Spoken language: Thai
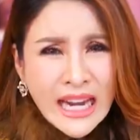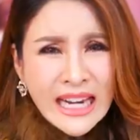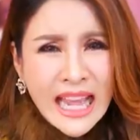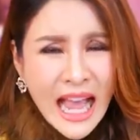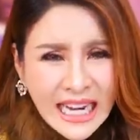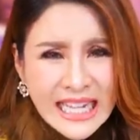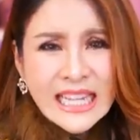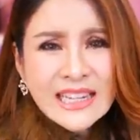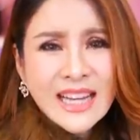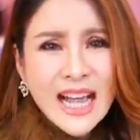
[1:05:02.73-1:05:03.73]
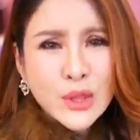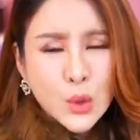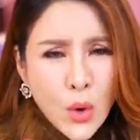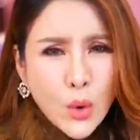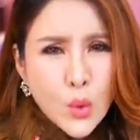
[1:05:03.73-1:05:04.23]
เองในอดีตนะคะ
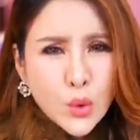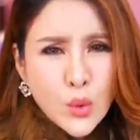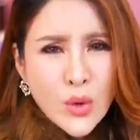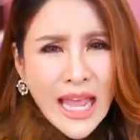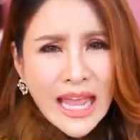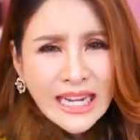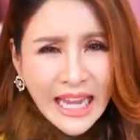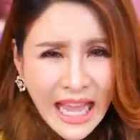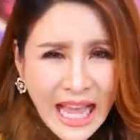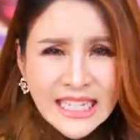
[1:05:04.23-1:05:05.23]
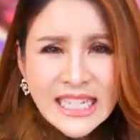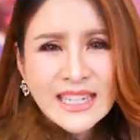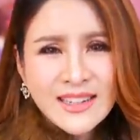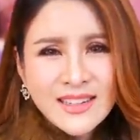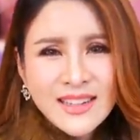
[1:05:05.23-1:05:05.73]
ตัวครูรุ้งเองในอดี
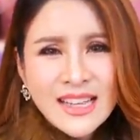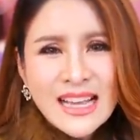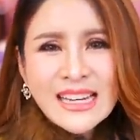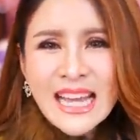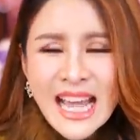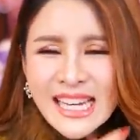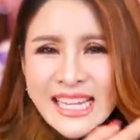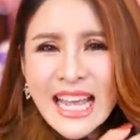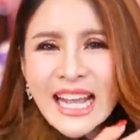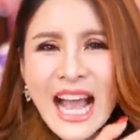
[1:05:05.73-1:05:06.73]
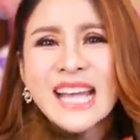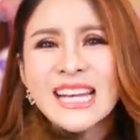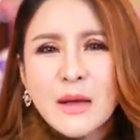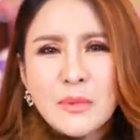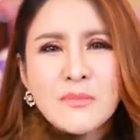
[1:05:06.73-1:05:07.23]
ตในอดีตใกล้ๆ
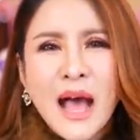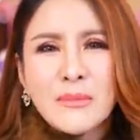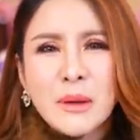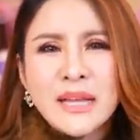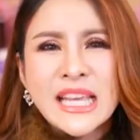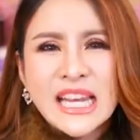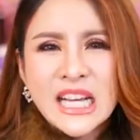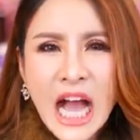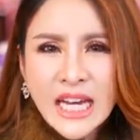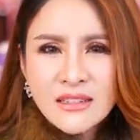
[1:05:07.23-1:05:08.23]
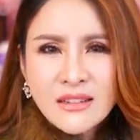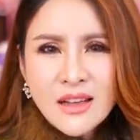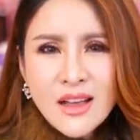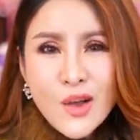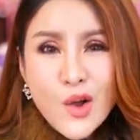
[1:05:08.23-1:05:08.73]
เนี่ยเพิ่งผ่านมาไม่กี่เดือน
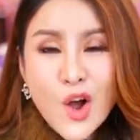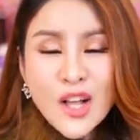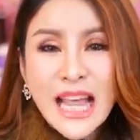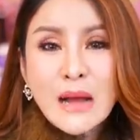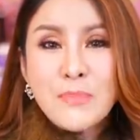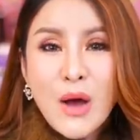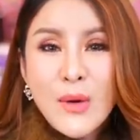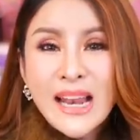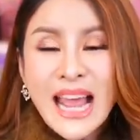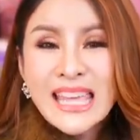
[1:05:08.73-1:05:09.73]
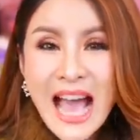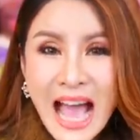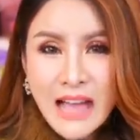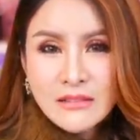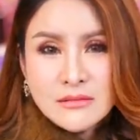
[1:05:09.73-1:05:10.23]
ก็ตั้งเป้าไว้หลายอ
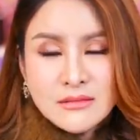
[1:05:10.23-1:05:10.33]
ย่าง